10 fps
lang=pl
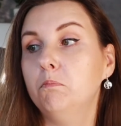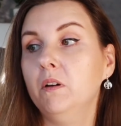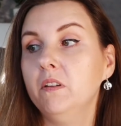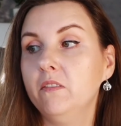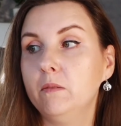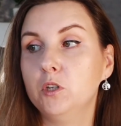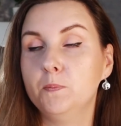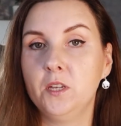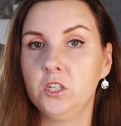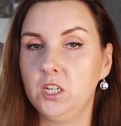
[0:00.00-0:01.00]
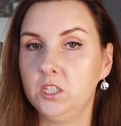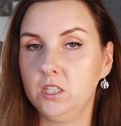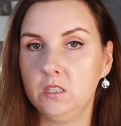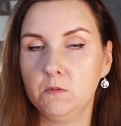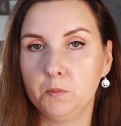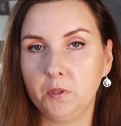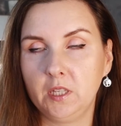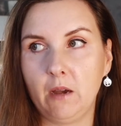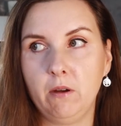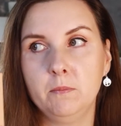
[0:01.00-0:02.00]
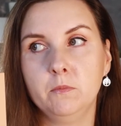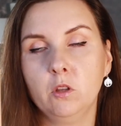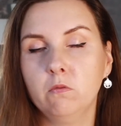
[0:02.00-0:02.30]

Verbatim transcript: Powiem Wam, że pierwszy raz się z nim spotkałam,